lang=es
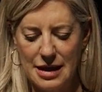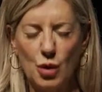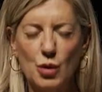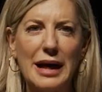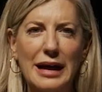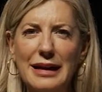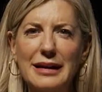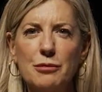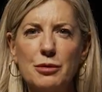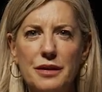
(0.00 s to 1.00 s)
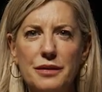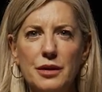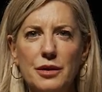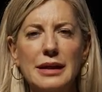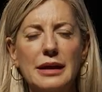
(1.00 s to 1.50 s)
con una gran
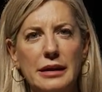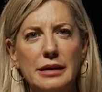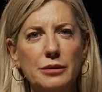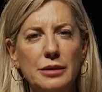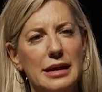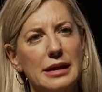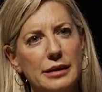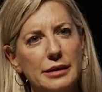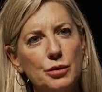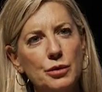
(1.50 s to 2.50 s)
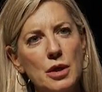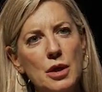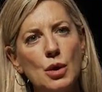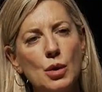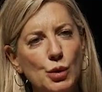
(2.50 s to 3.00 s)
ebullición y inquietud
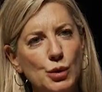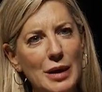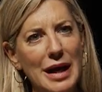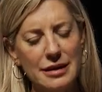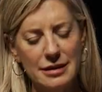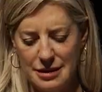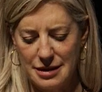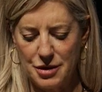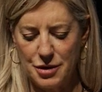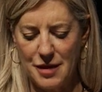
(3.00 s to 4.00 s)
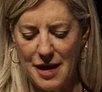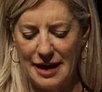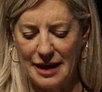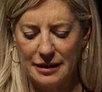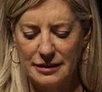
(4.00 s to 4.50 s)
cultural y
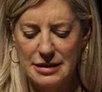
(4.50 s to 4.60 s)
ciudadana.